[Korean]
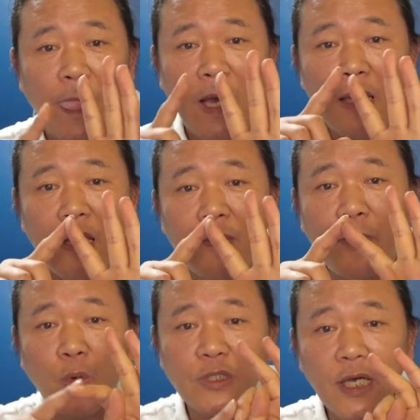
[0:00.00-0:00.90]
하나는
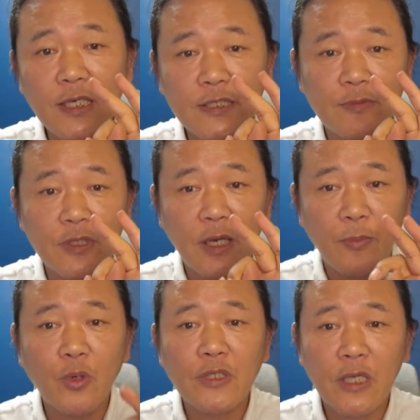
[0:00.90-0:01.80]
복사가 있습니다.
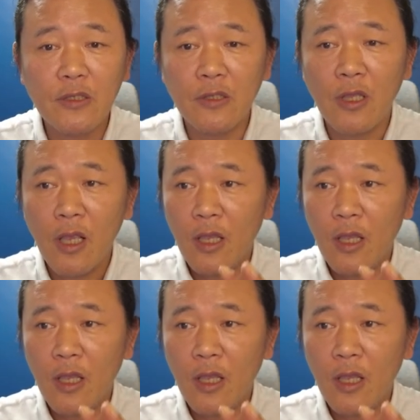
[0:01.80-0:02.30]
복사는